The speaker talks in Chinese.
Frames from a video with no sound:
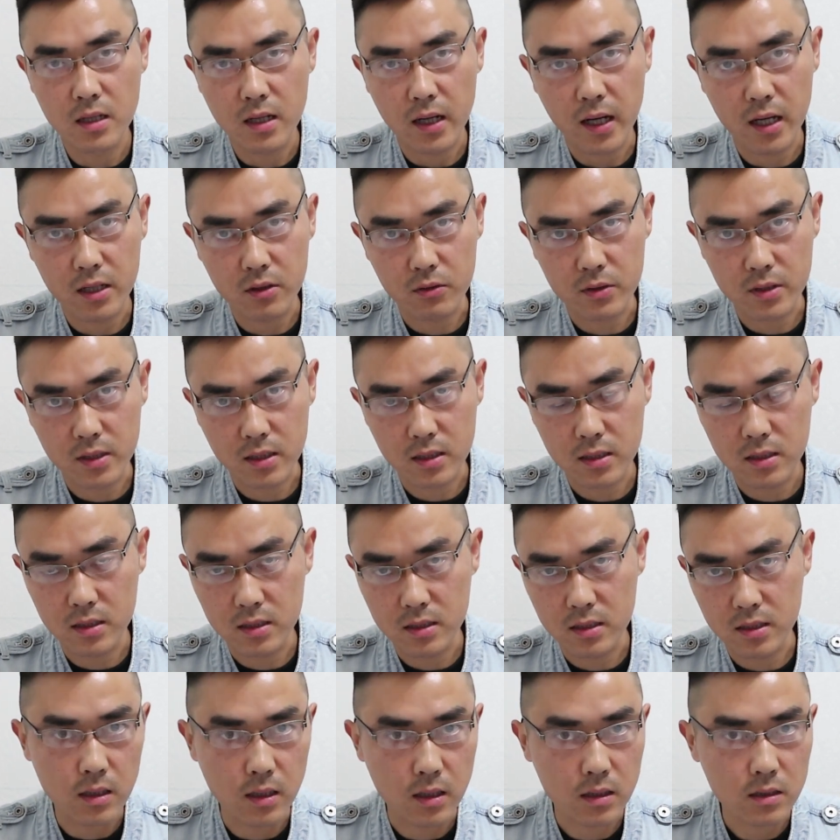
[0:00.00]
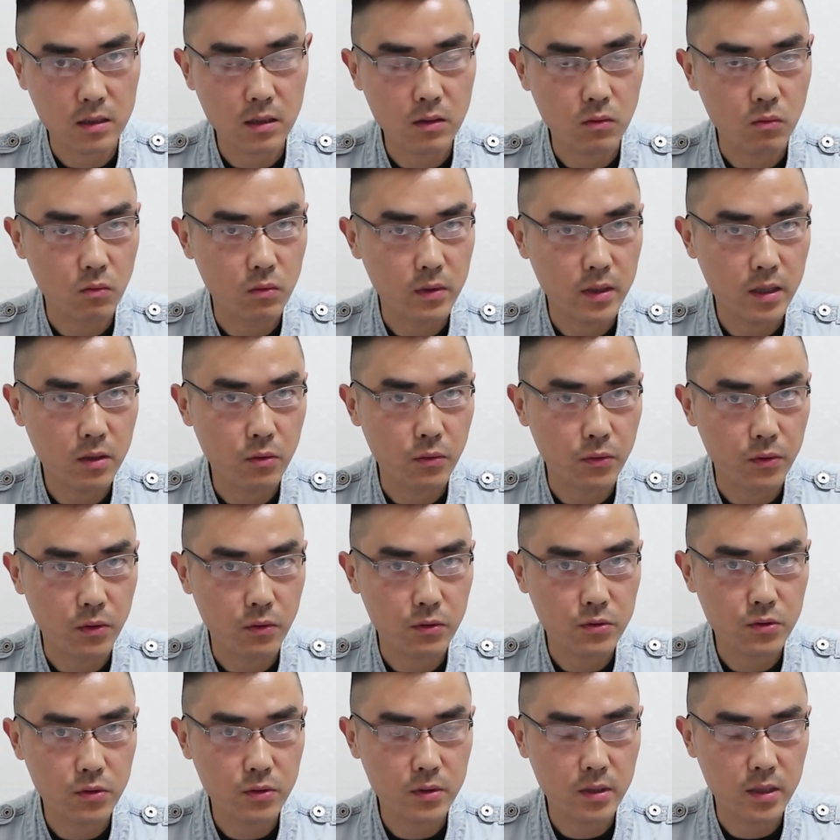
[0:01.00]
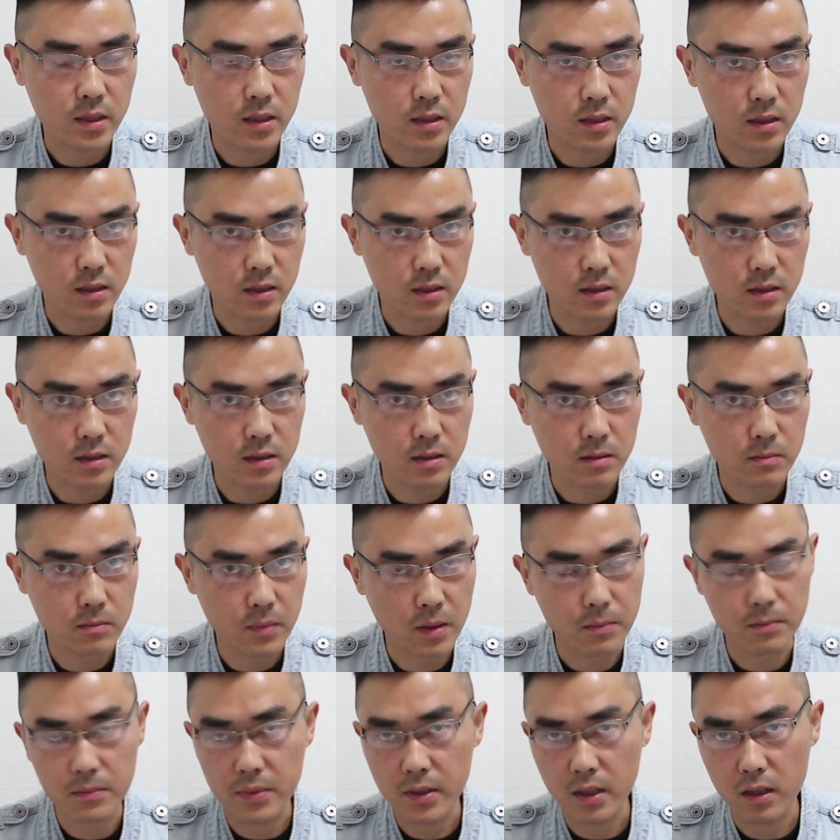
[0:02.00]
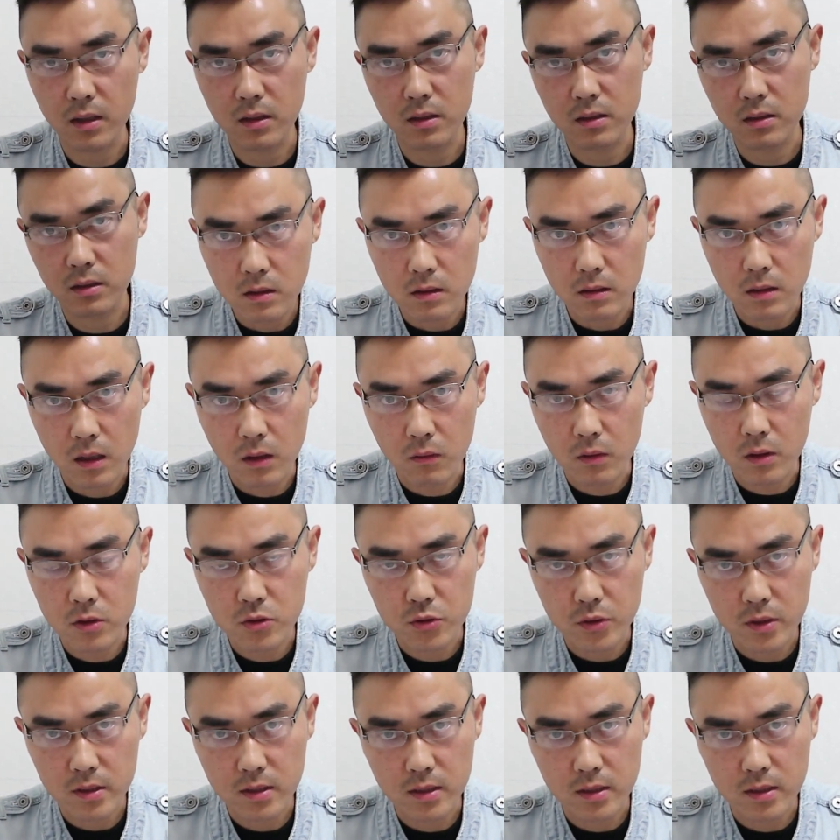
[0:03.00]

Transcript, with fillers: 还有一个两个五 A 旅游区的一个门票。老王觉